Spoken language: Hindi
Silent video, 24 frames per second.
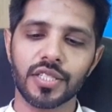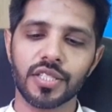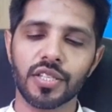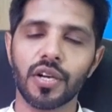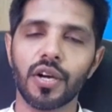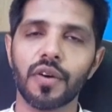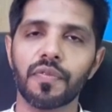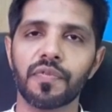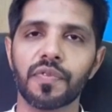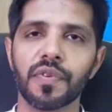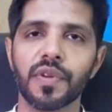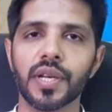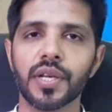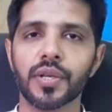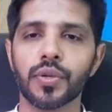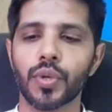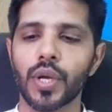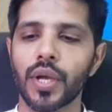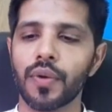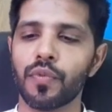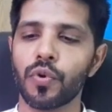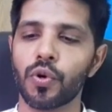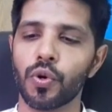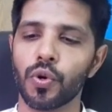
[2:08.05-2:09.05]
सॉफ्टवेयर जो
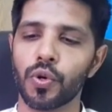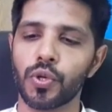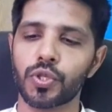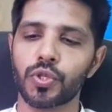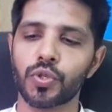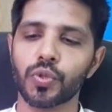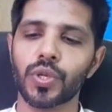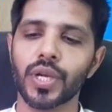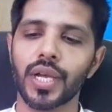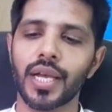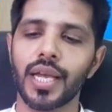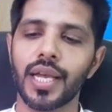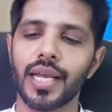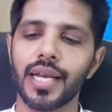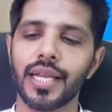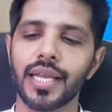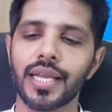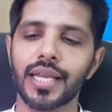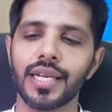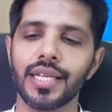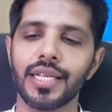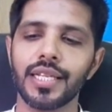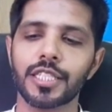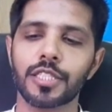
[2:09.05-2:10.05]
है वो हो चुका है
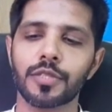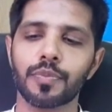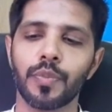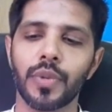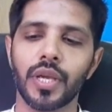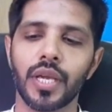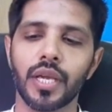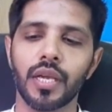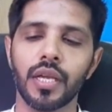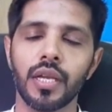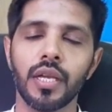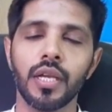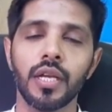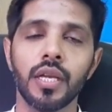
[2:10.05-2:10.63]
लेकिन इसमें